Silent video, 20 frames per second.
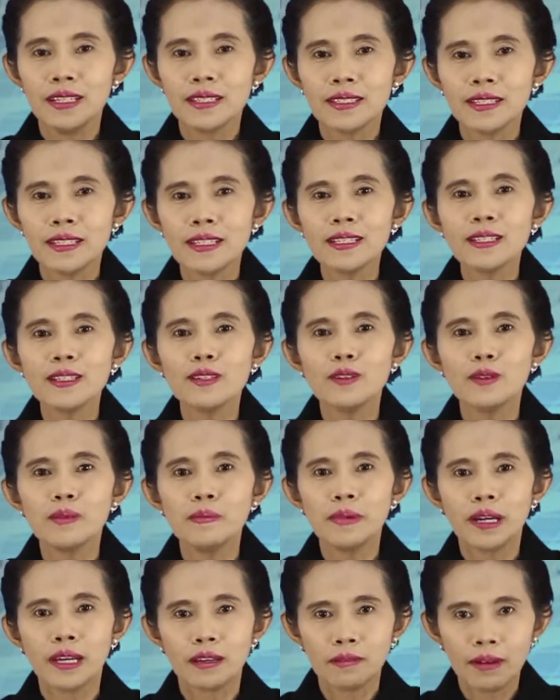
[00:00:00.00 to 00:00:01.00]
ซึ่งดู
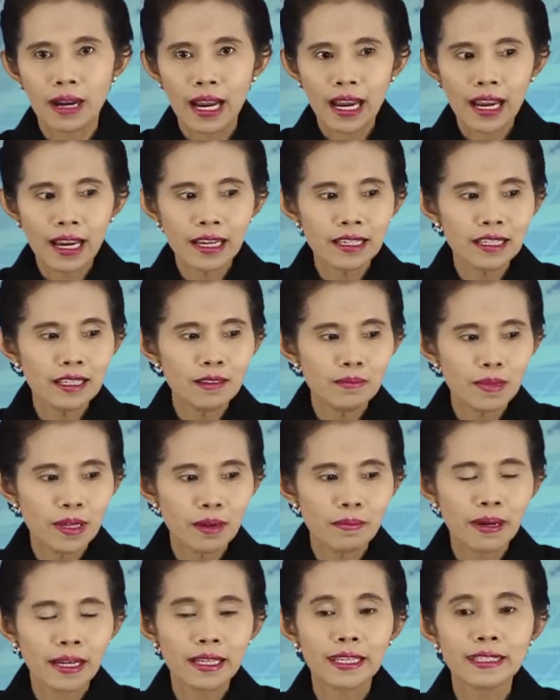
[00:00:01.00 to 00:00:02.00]
เหมือนว่าอีเม
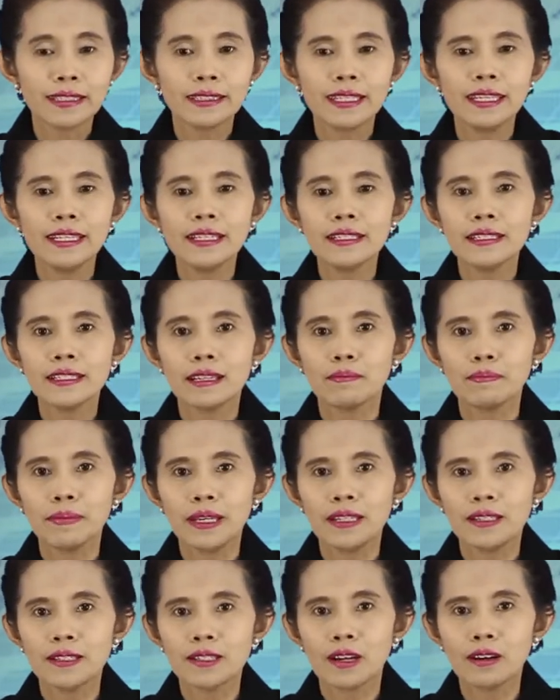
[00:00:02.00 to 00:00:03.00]
ลมาร์เก็ตติ้งจะ
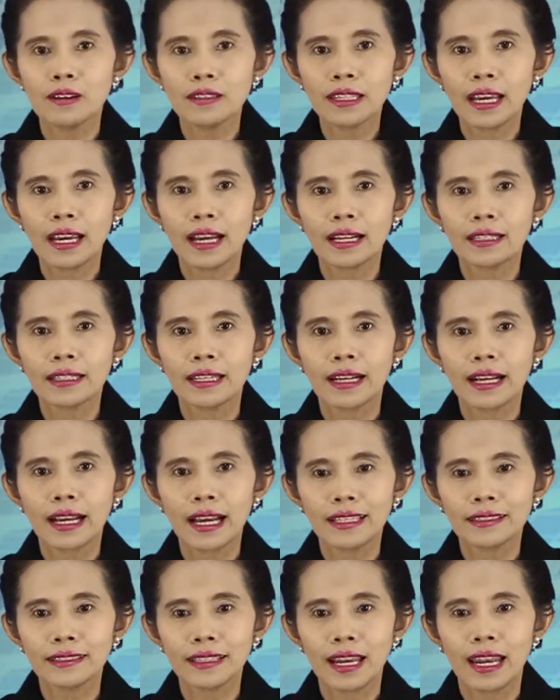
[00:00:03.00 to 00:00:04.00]
เป็นช่องทางทาง
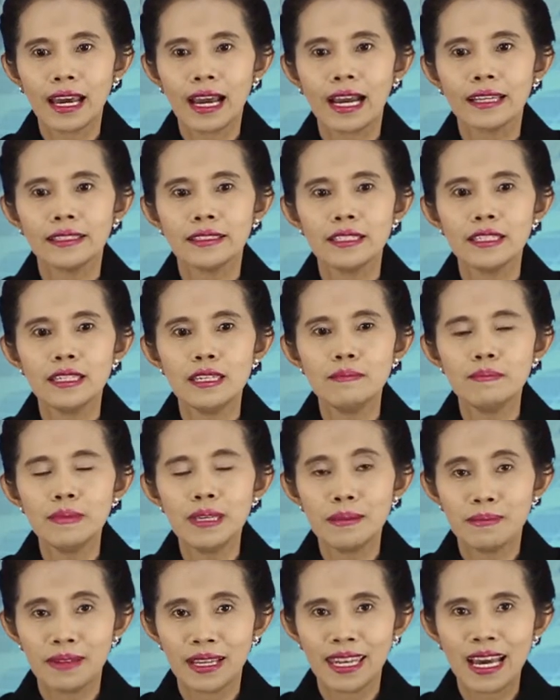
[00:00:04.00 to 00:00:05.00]
การตลาดที่
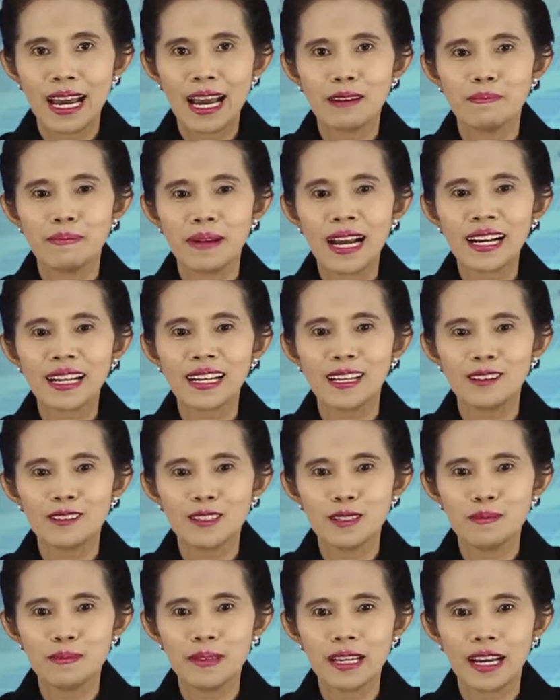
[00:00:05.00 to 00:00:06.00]
มีมานานมากแล้ว
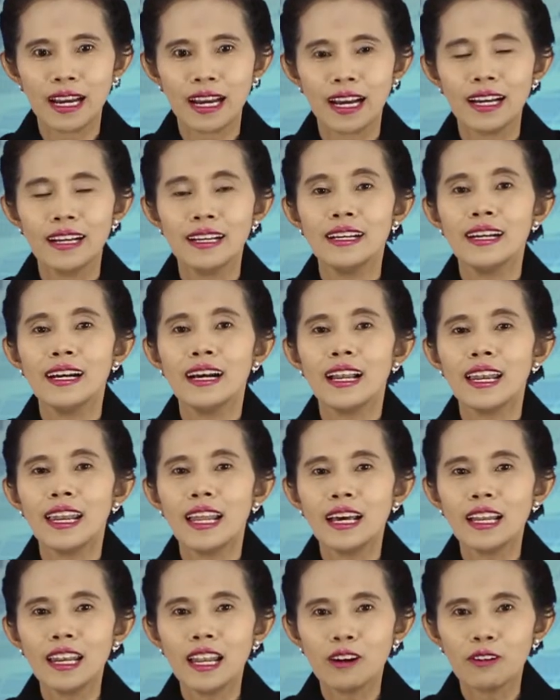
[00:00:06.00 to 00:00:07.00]
ใช่ไหมคะ
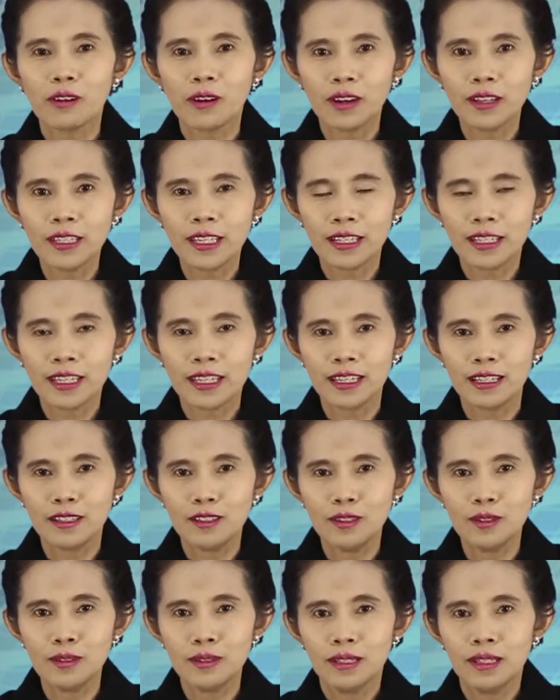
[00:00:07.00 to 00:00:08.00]
และเราก็ยังเห็น
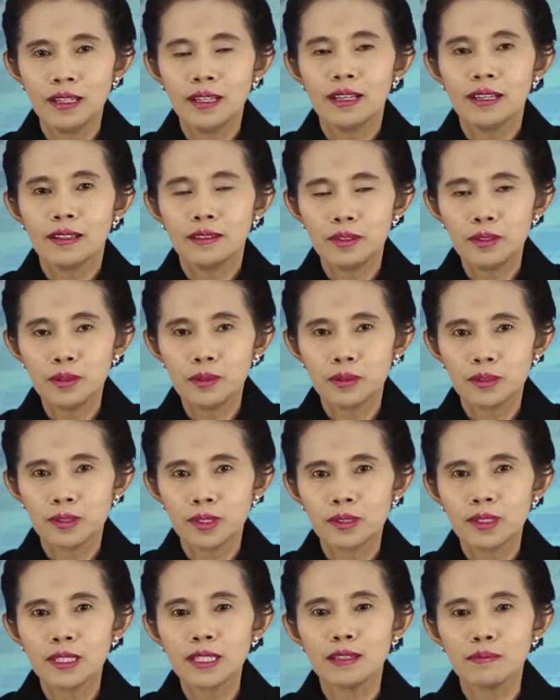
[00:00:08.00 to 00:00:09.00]
อยู่จ
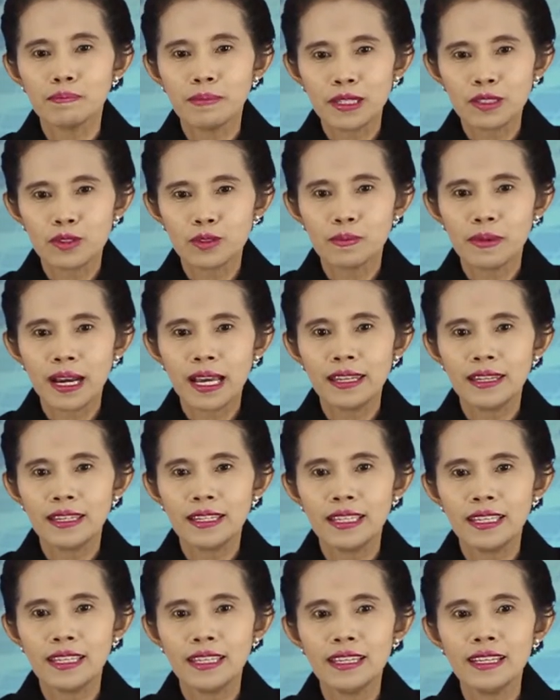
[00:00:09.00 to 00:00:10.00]
นถึงปัจจุบัน
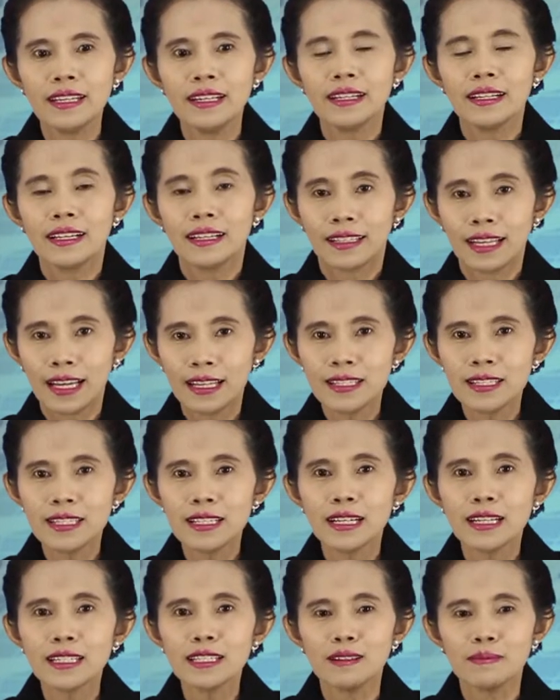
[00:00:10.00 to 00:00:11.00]
นี้ ท่าน
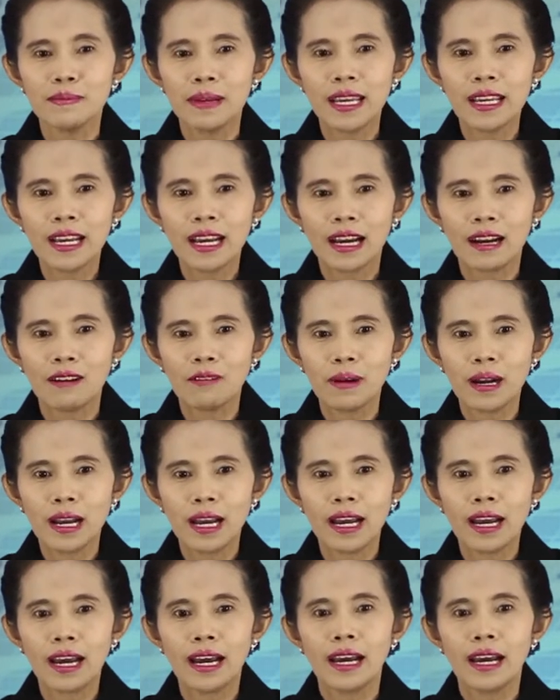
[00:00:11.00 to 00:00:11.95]
เชื่อหรือไม่คะว่า